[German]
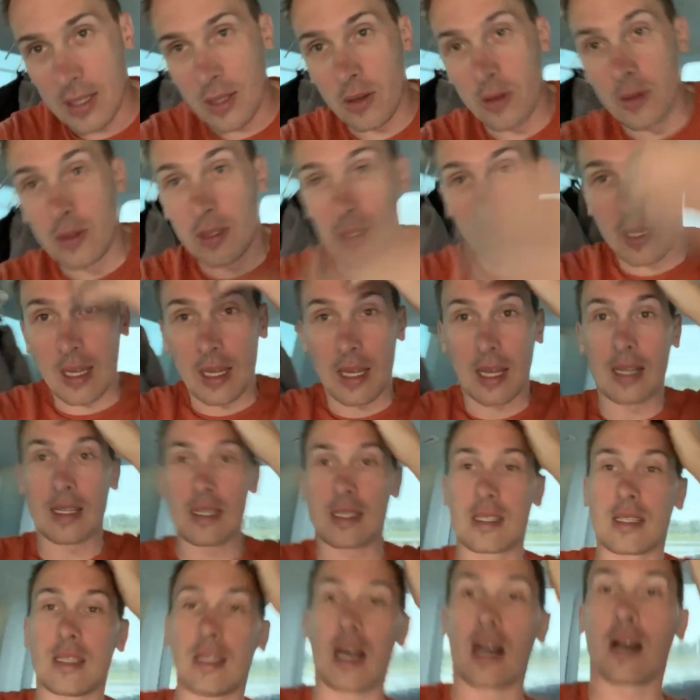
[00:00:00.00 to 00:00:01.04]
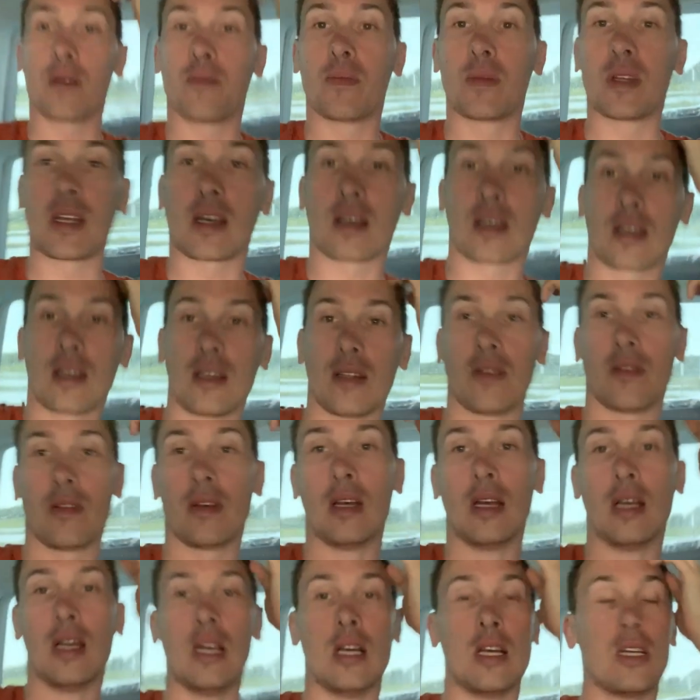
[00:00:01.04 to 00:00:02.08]
und den ganzen Nachmittag hin
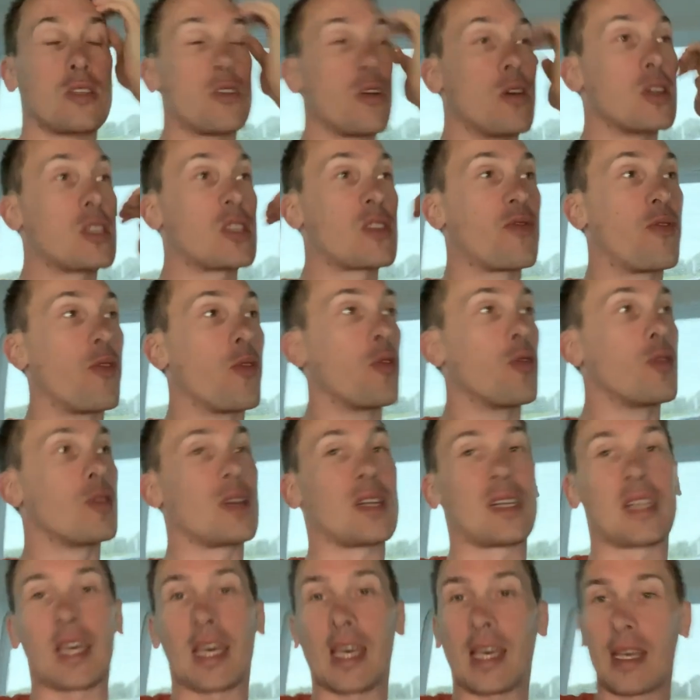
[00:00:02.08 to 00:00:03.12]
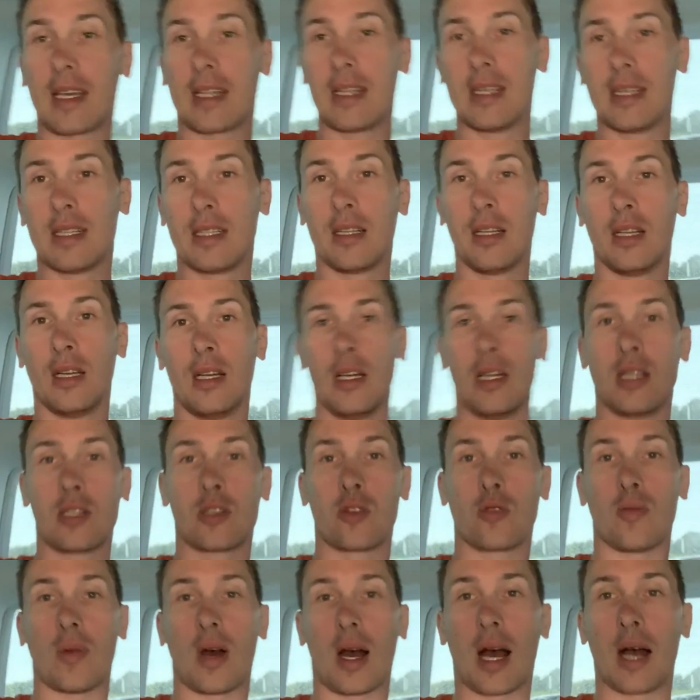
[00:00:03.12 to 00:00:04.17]
soll es wo regnen.
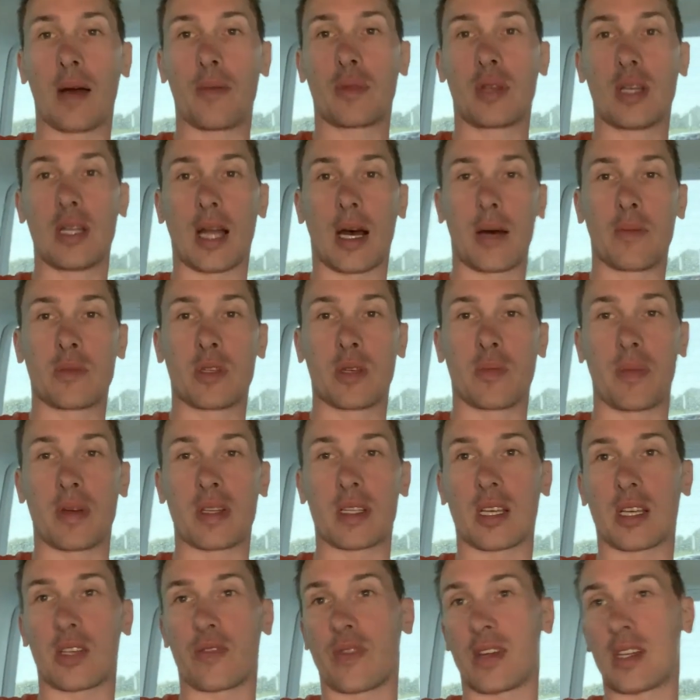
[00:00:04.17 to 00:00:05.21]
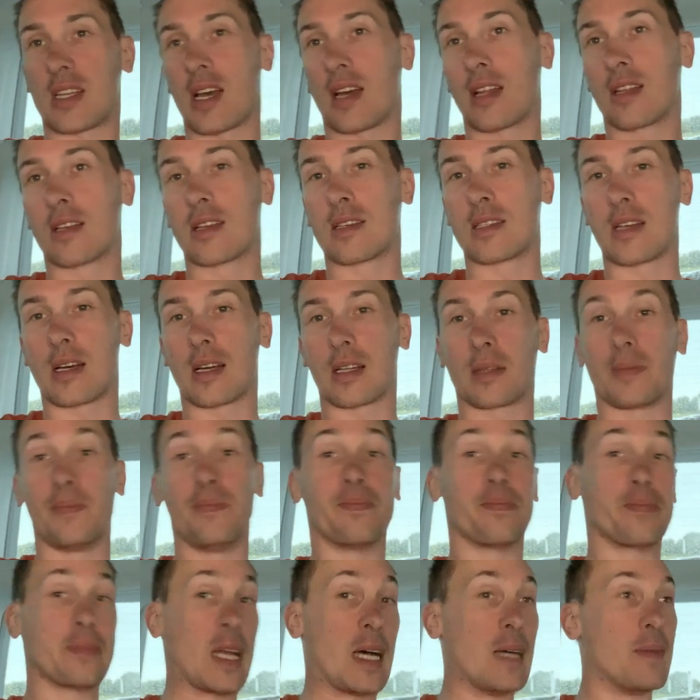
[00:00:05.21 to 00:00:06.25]
Zum Abend hin haben sie besseres Wetter angesagt.
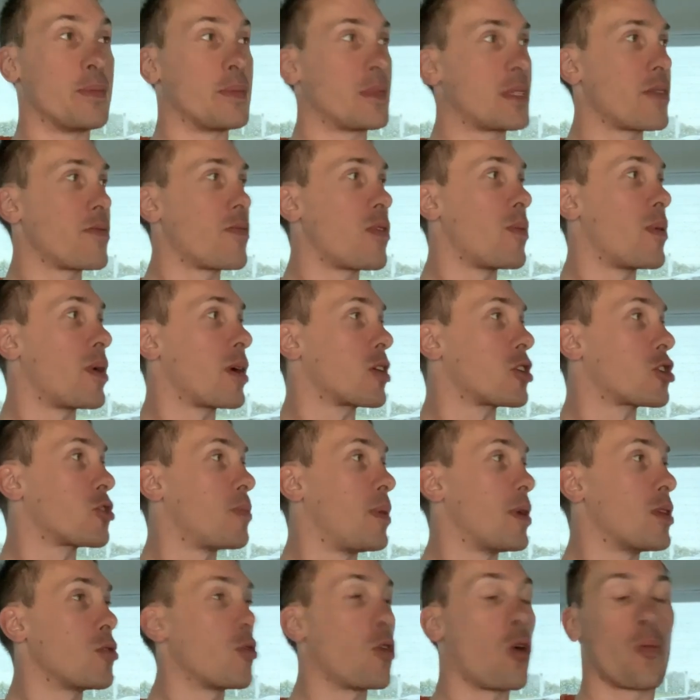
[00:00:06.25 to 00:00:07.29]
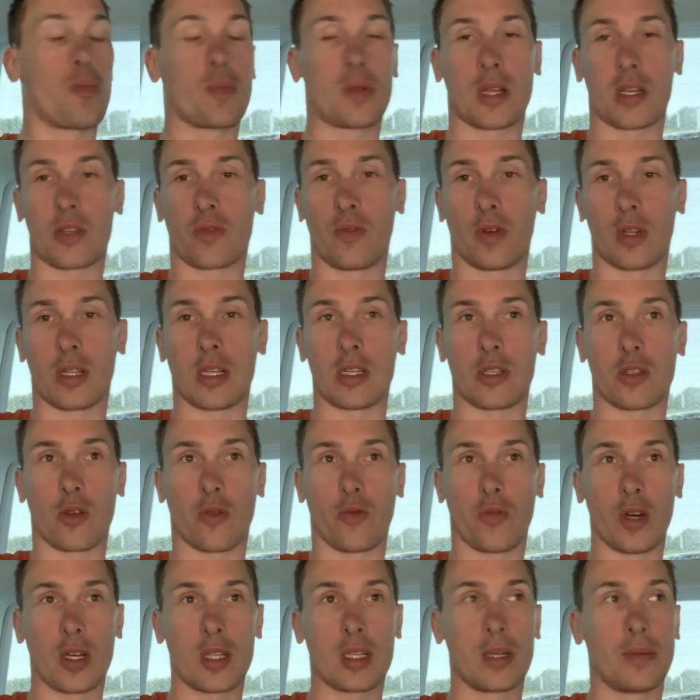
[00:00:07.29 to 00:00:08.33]
Na, sind wir mal gespannt, ob das wirklich so
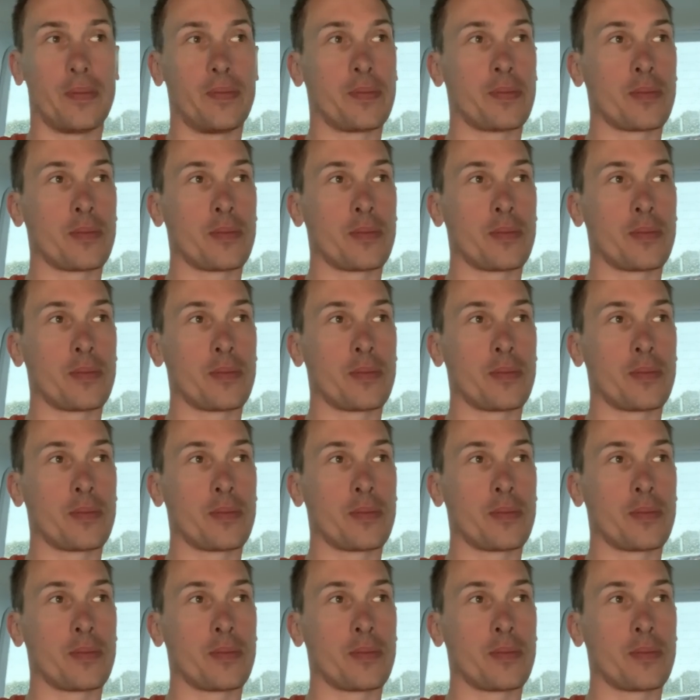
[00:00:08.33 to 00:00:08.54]
wird.